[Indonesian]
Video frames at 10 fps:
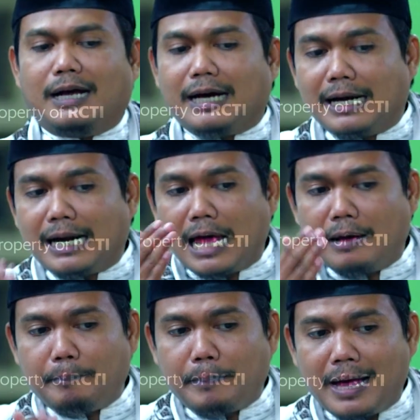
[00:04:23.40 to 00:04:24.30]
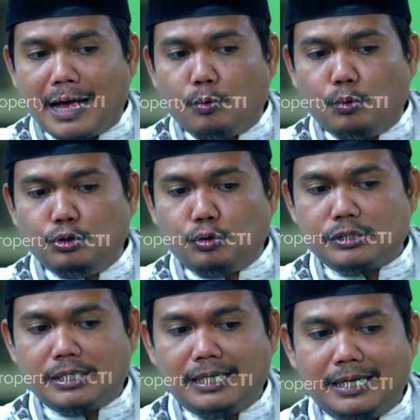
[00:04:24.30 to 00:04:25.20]
Kenapa Guntur
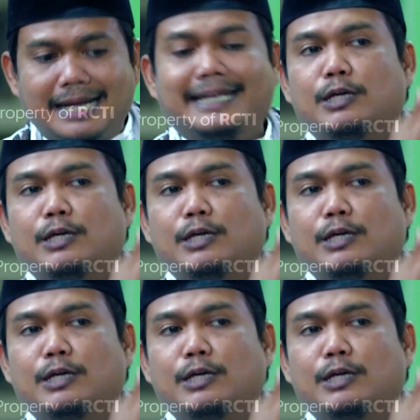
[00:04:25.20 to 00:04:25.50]
sendirian di